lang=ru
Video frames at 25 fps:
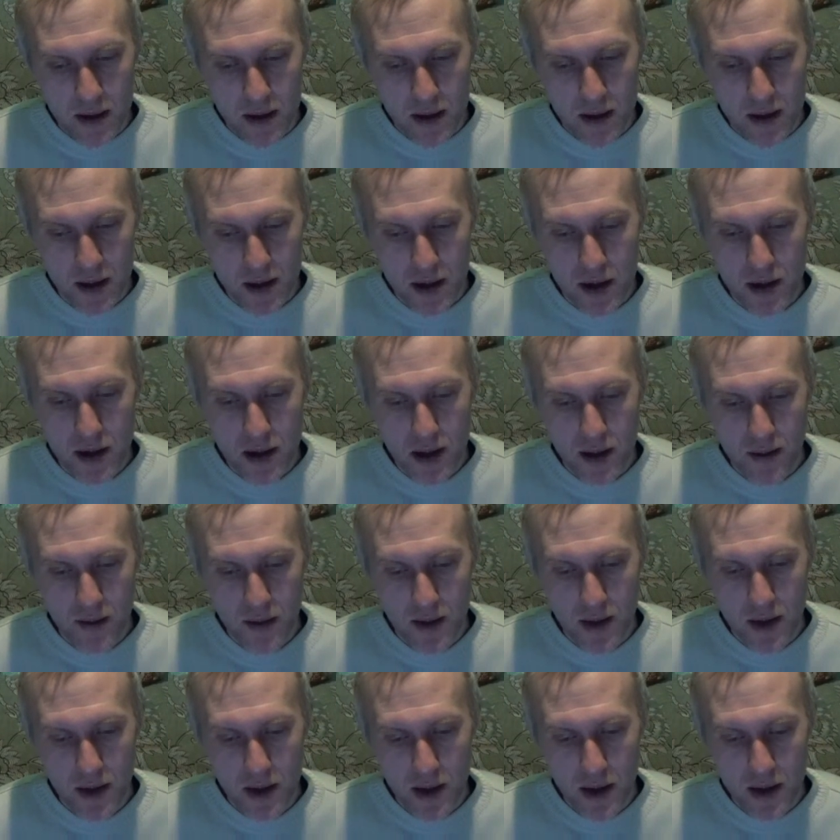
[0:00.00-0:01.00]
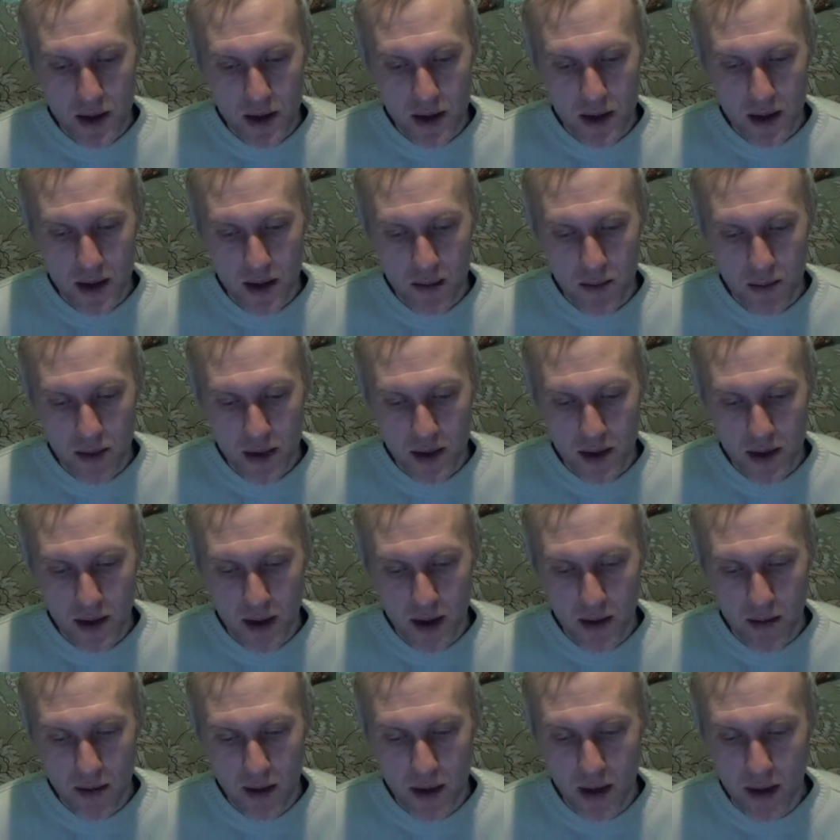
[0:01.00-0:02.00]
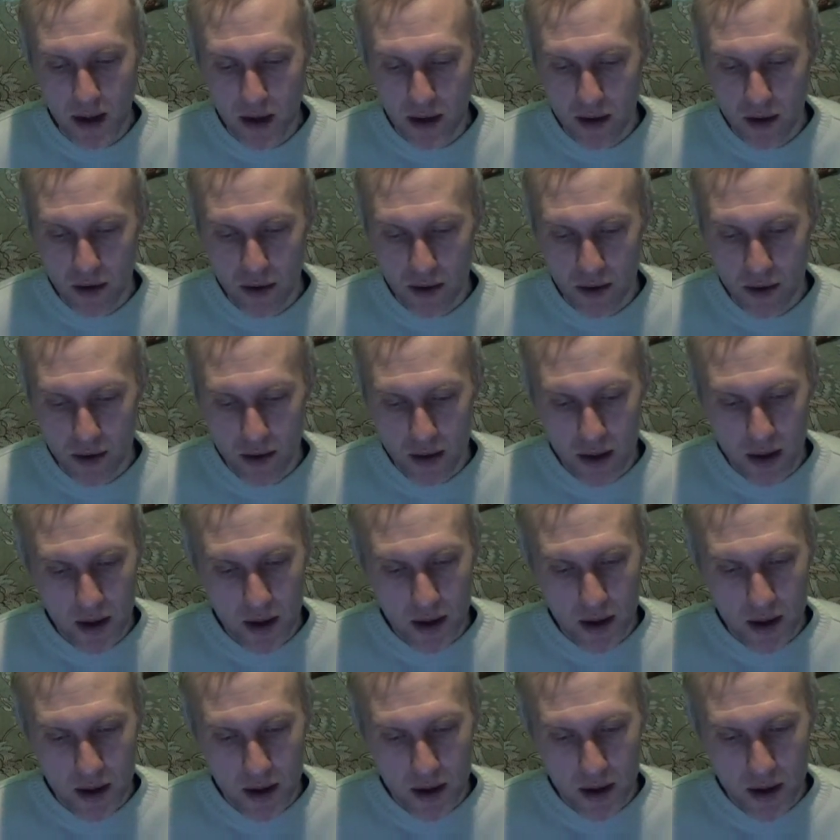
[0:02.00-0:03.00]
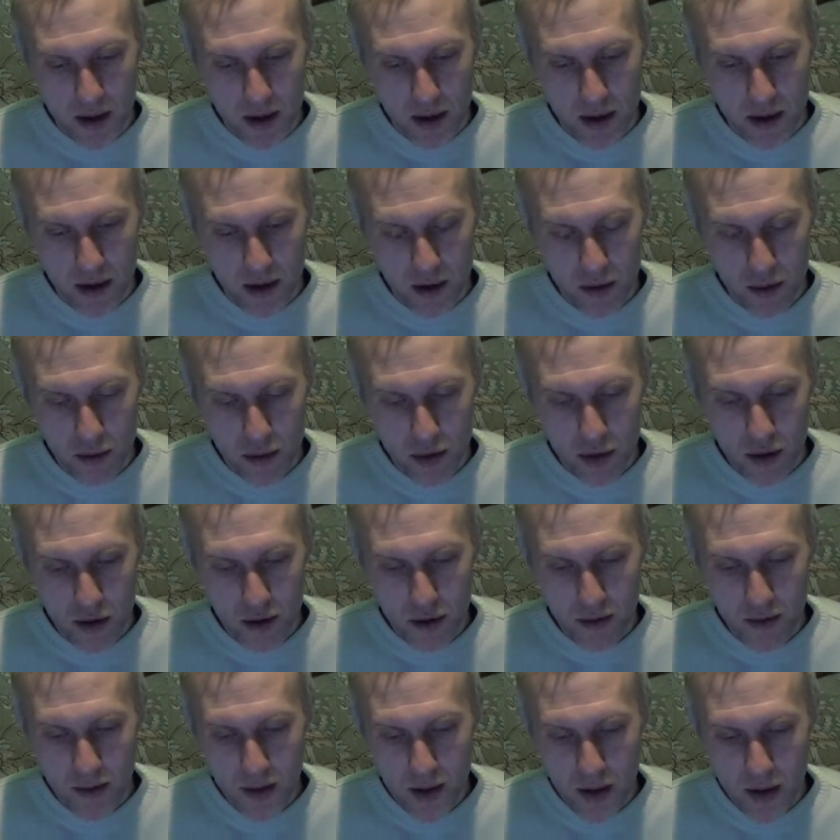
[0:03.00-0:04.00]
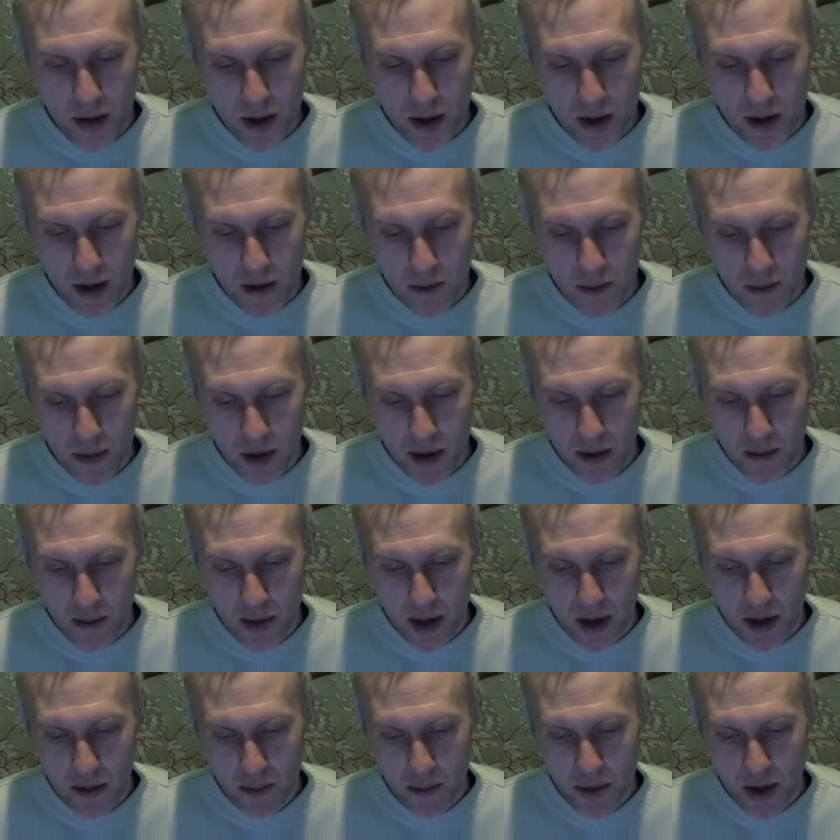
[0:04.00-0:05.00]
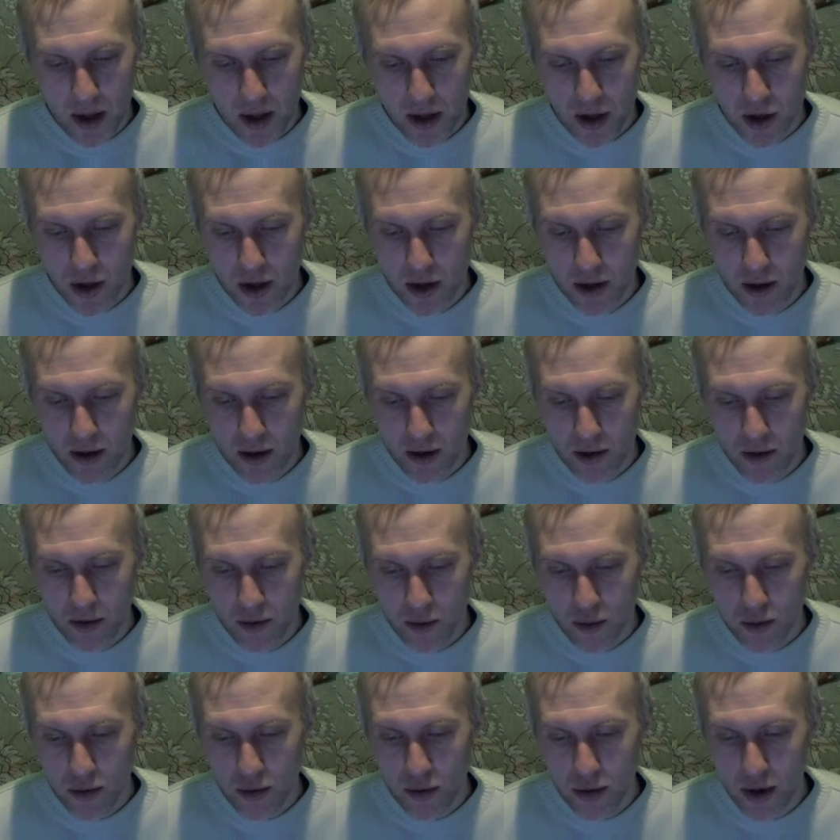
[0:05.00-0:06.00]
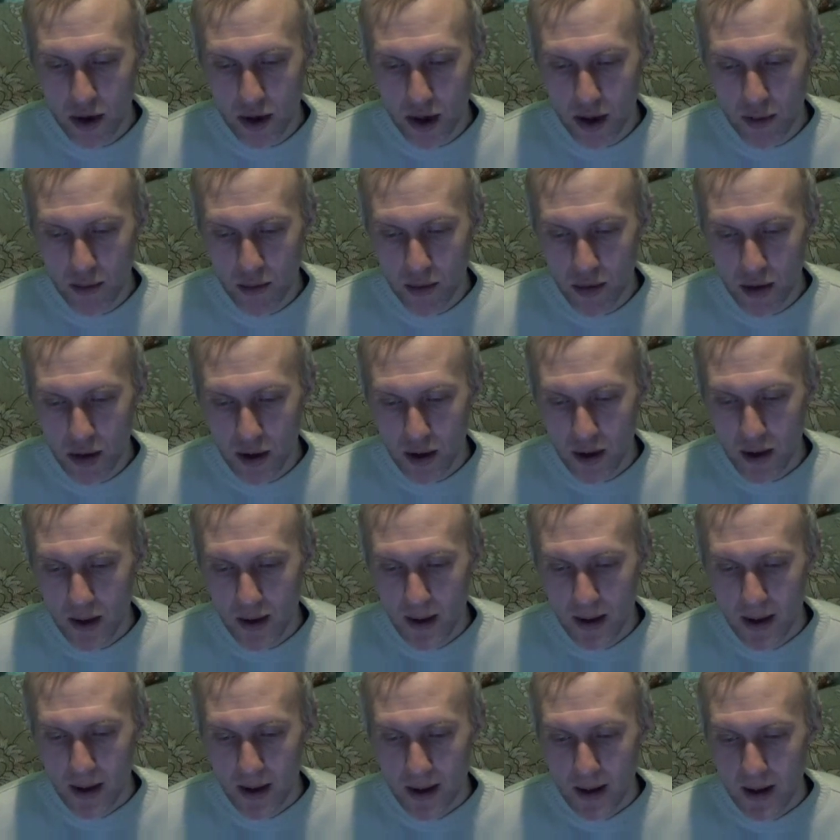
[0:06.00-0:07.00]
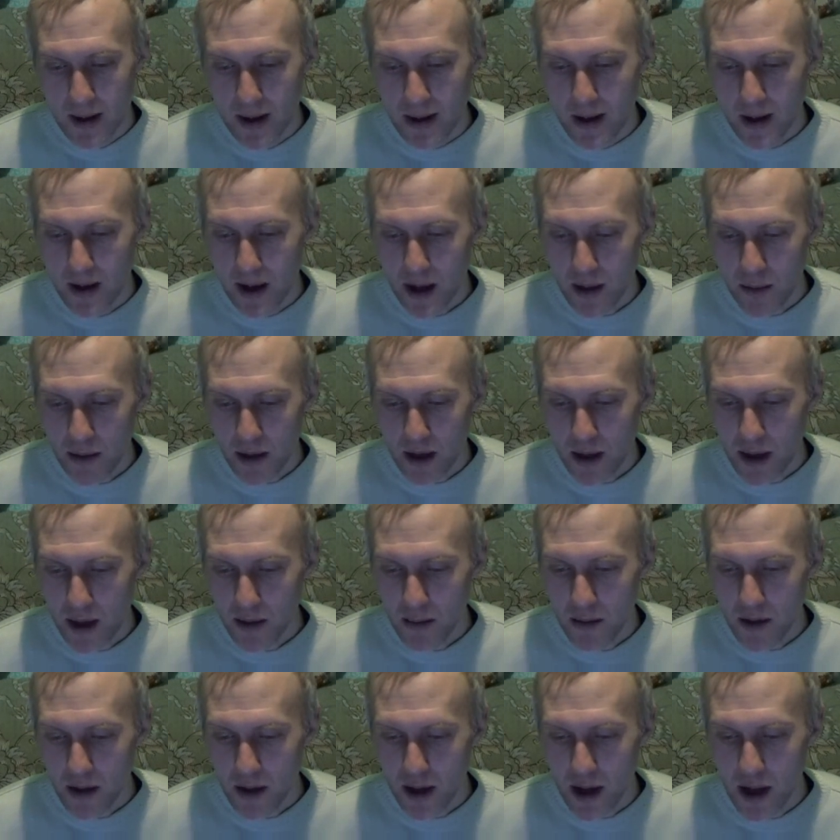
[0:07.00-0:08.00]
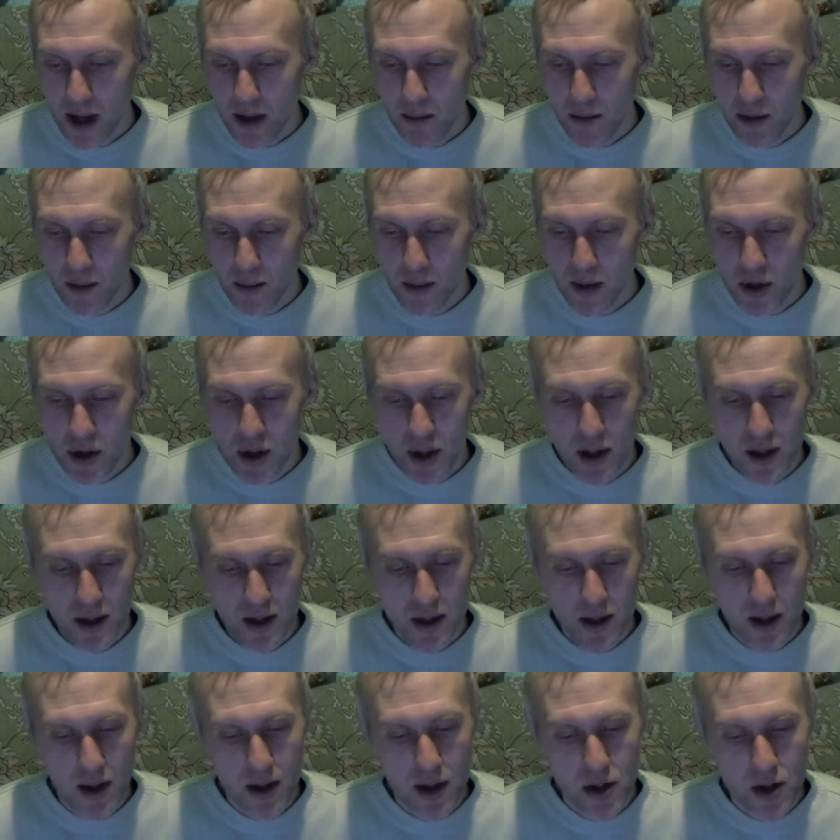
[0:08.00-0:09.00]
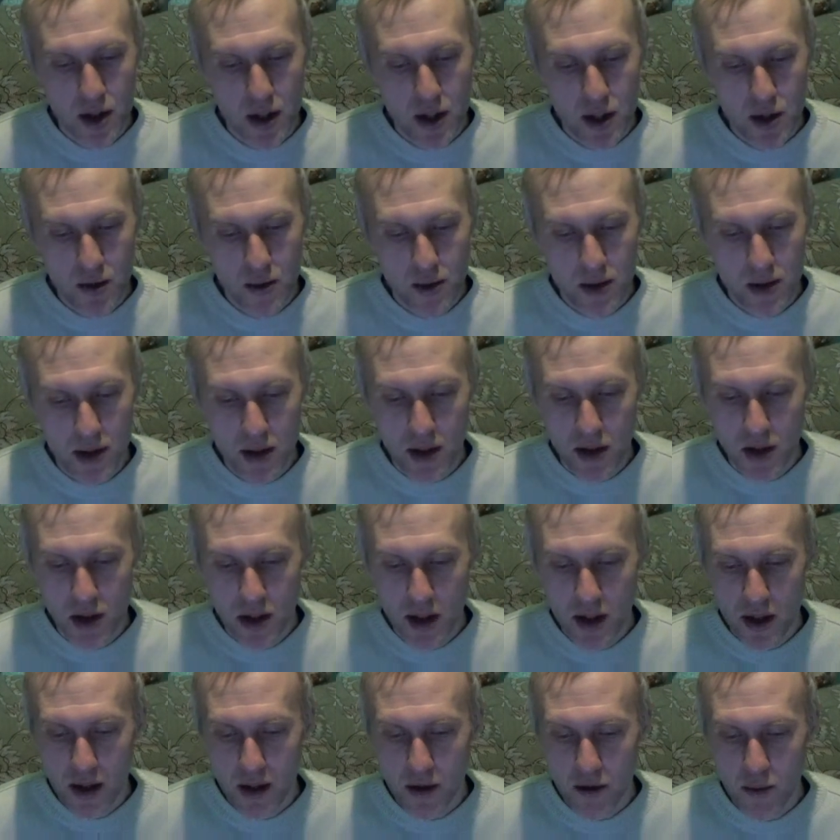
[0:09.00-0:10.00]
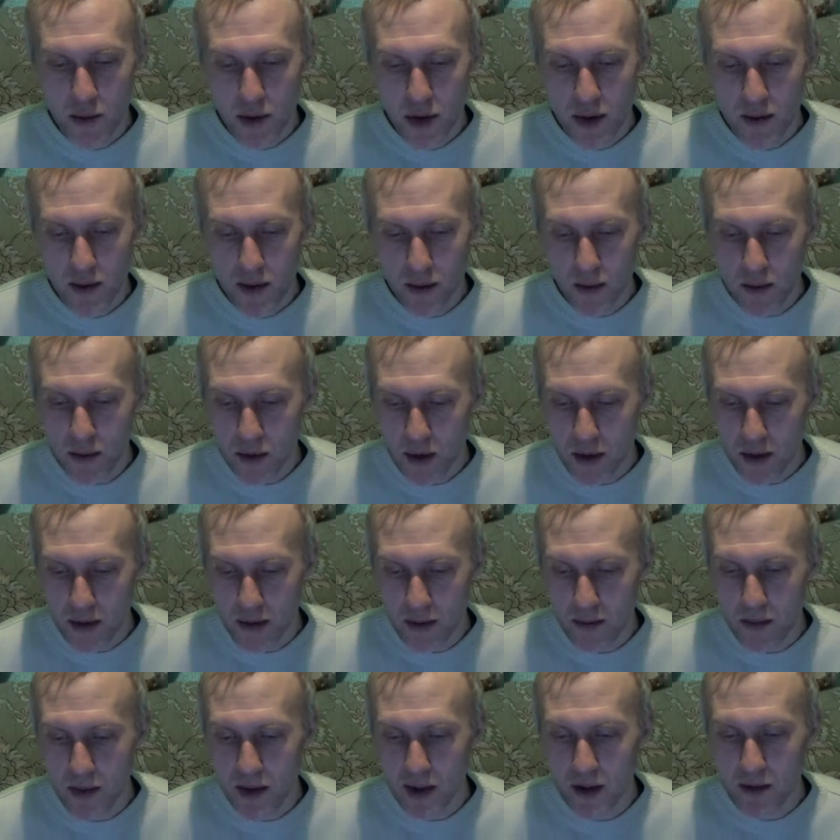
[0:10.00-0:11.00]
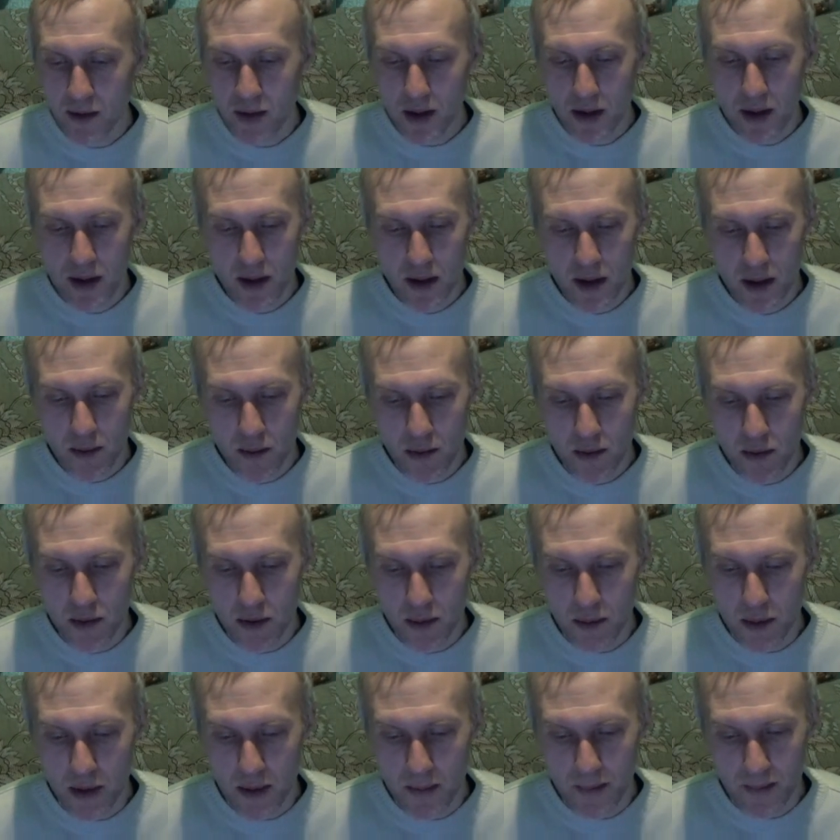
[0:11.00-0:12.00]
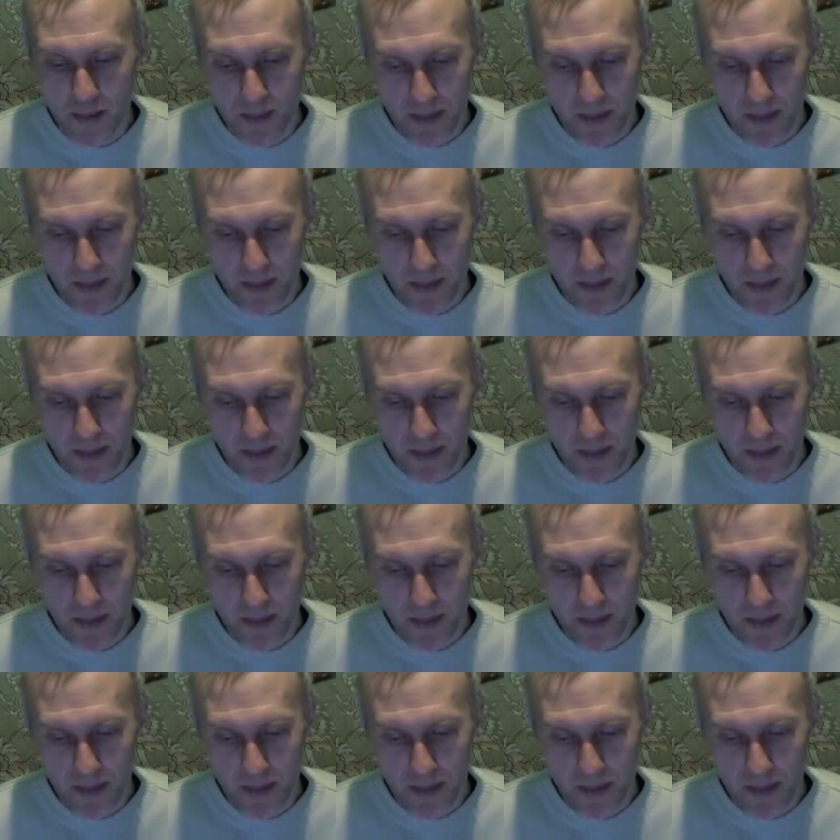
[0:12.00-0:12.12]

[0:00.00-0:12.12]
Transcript: Российской Федерации постановляет, что нужно утвердить минимальный перечень услуг и работ, необходимых для обеспечения надлежащего содержания общего имущества на квартирном доме